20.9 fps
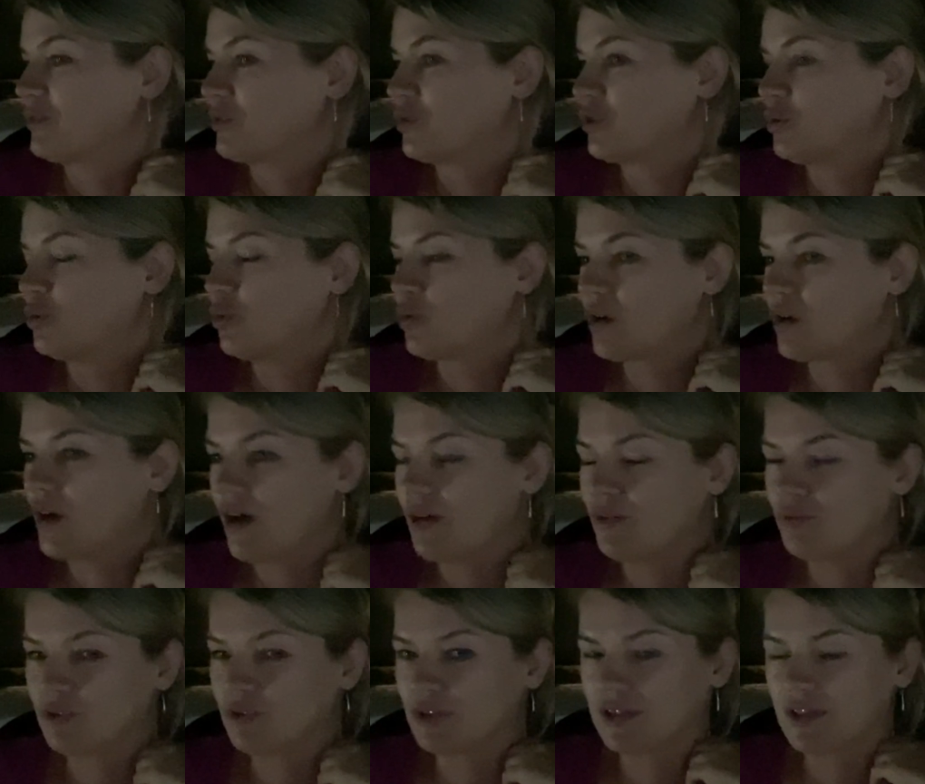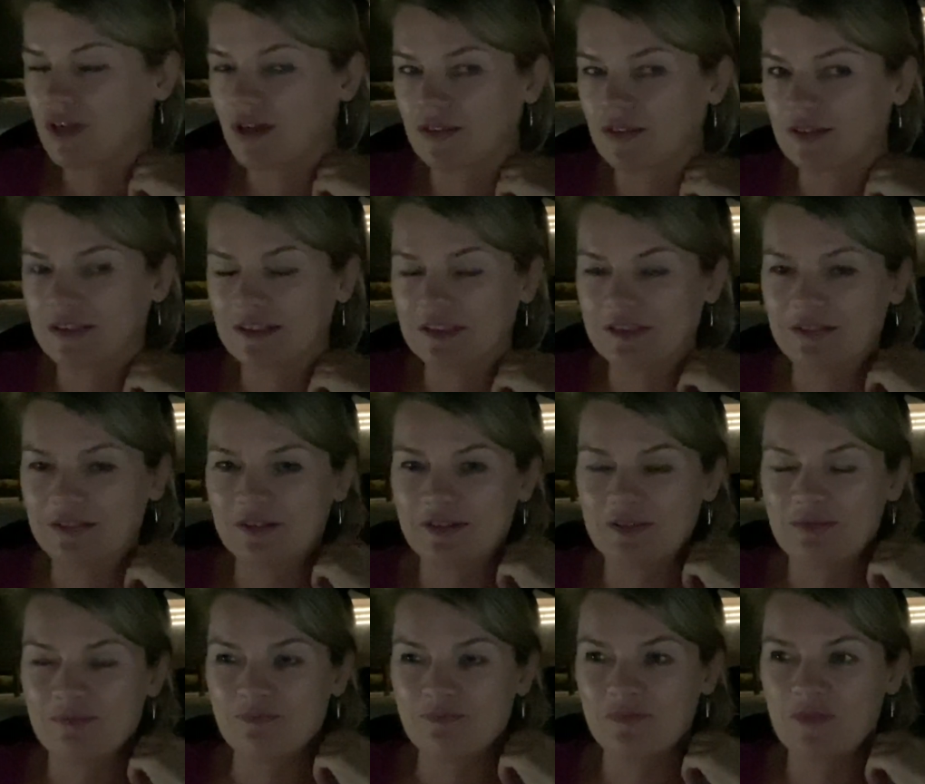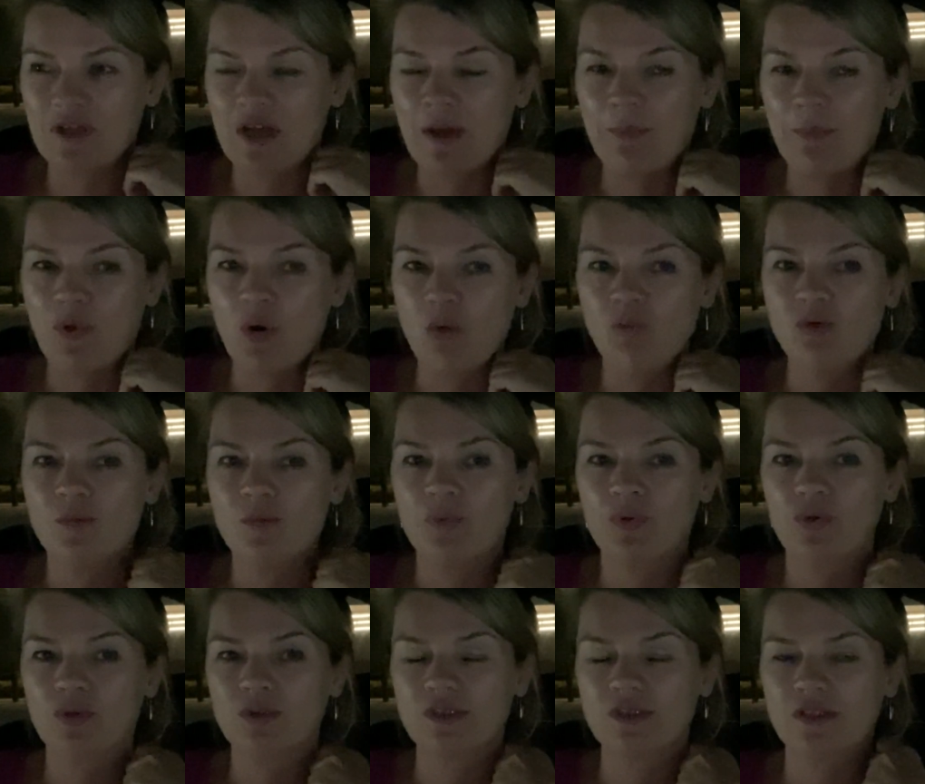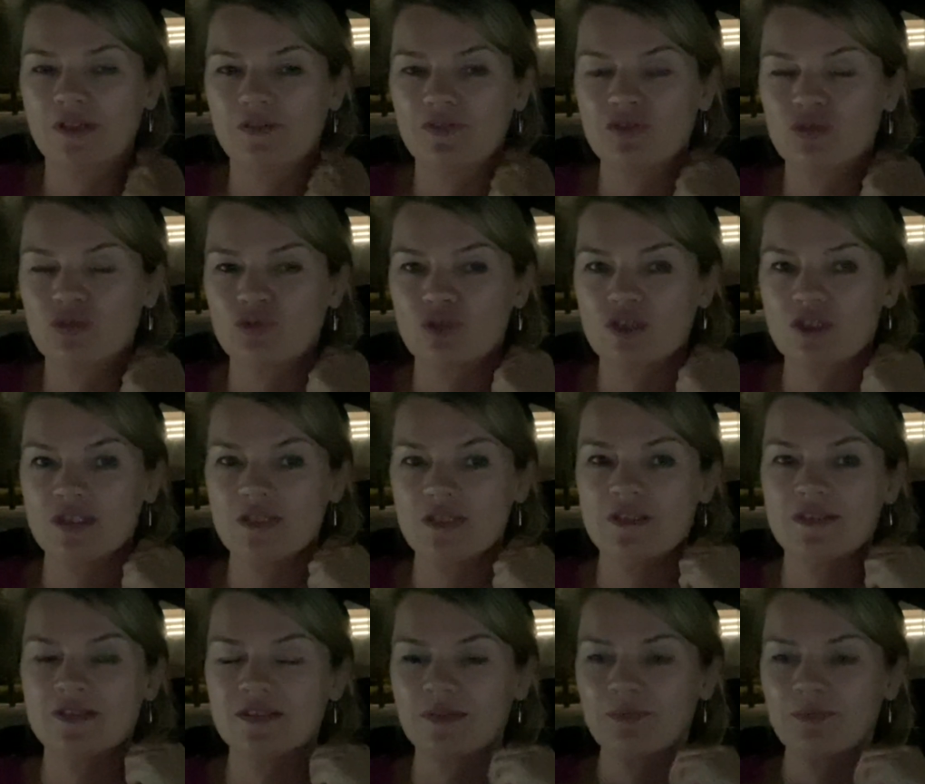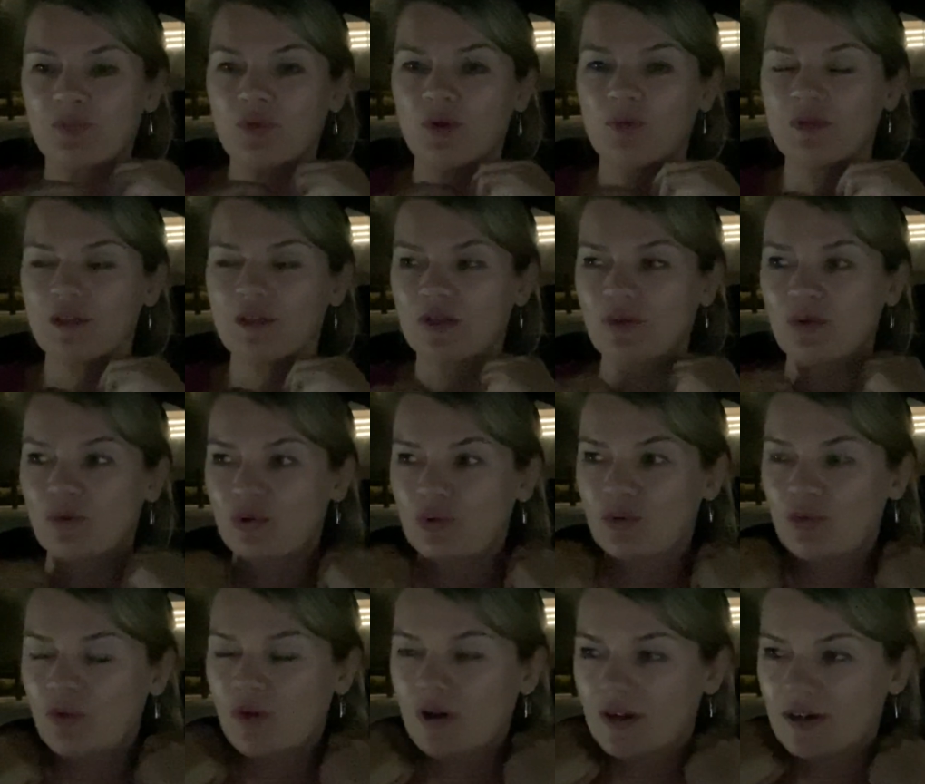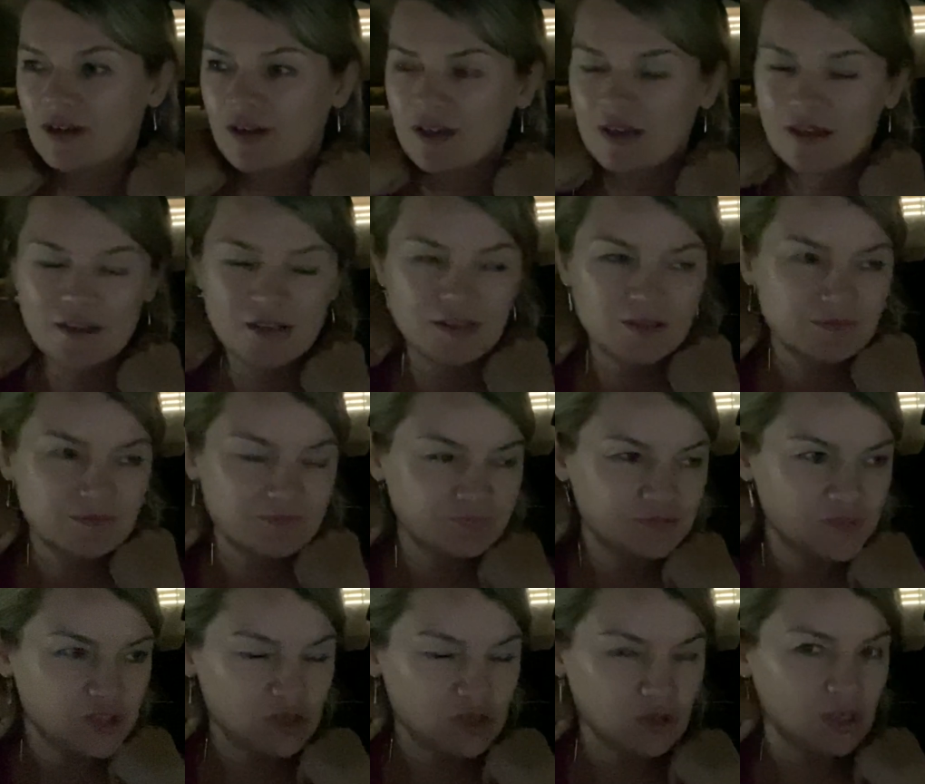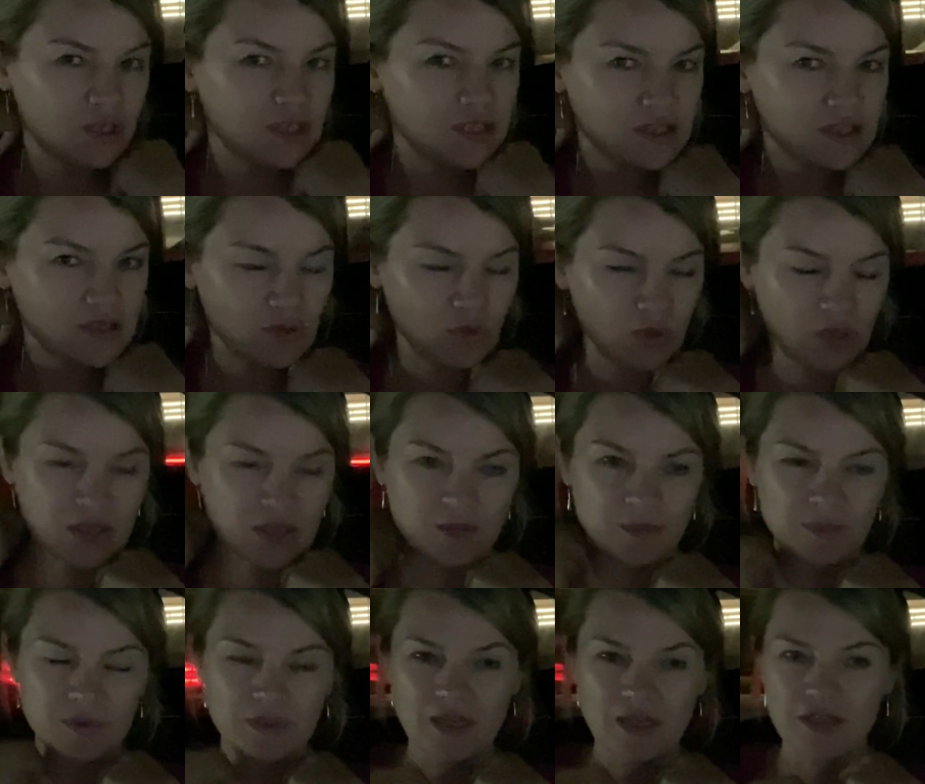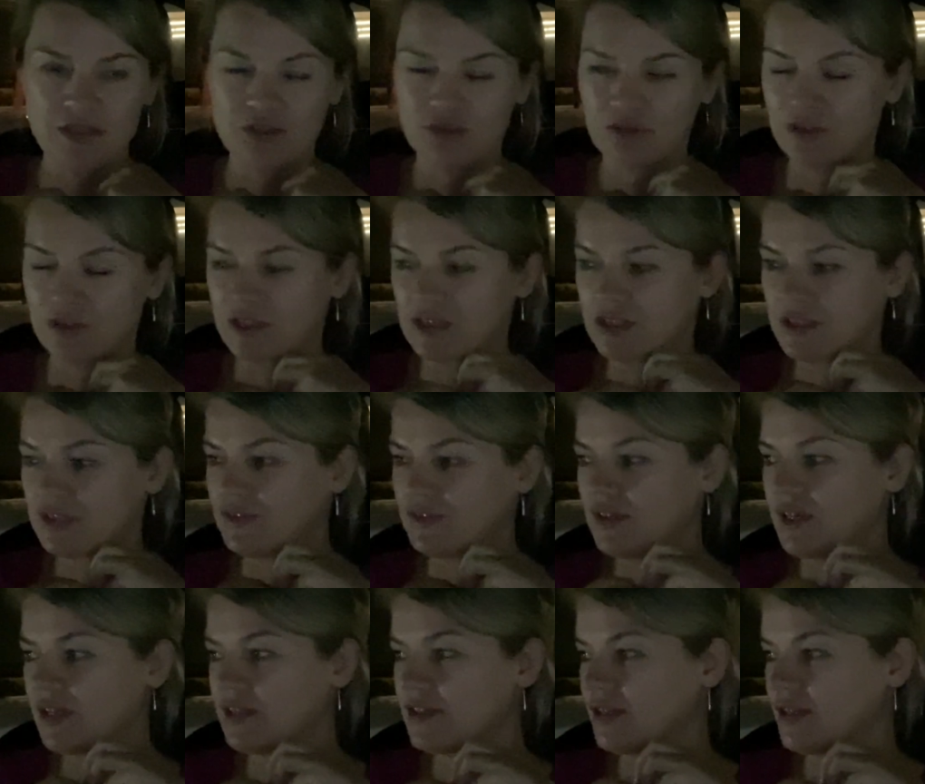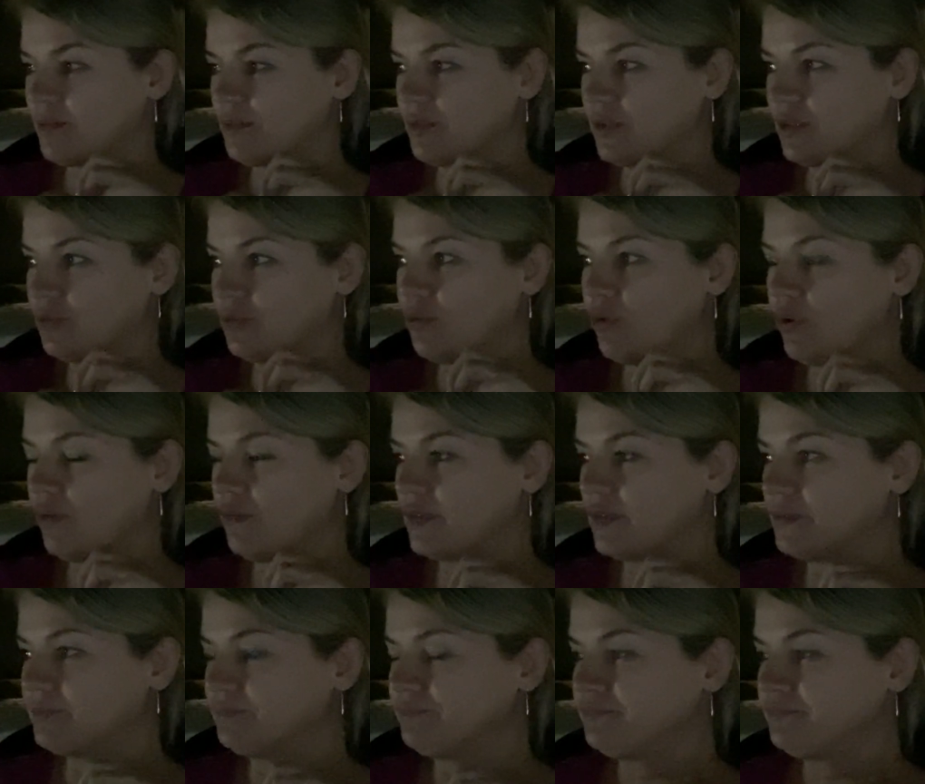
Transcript: Ну, как вот так-то? Я помню, просто на всю жизнь запомнила урок. Еще даже, ну, я не была еще даже свидетелем Иеговы.